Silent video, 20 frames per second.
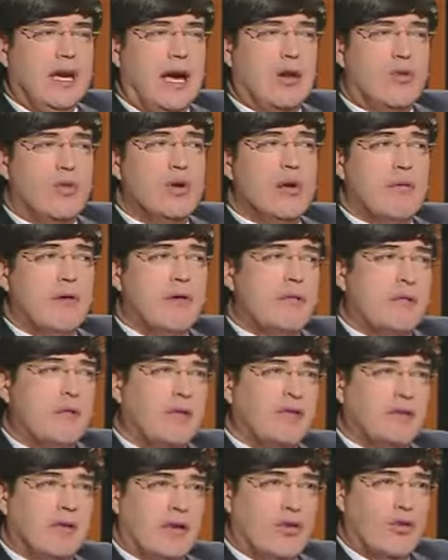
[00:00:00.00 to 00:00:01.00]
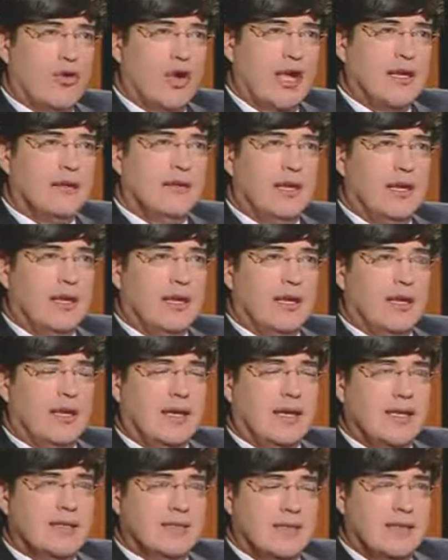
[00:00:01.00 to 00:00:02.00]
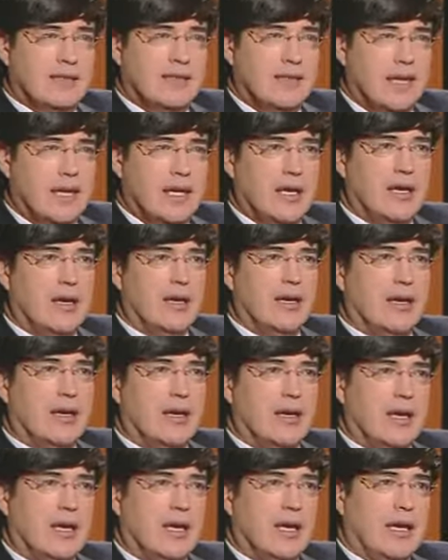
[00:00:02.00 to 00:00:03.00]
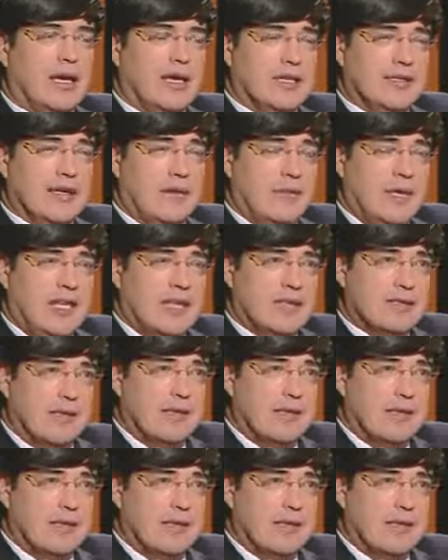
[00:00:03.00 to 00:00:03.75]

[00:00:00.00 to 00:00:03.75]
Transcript: alguna vez viviste con gente y quisiste eh, que esa vida se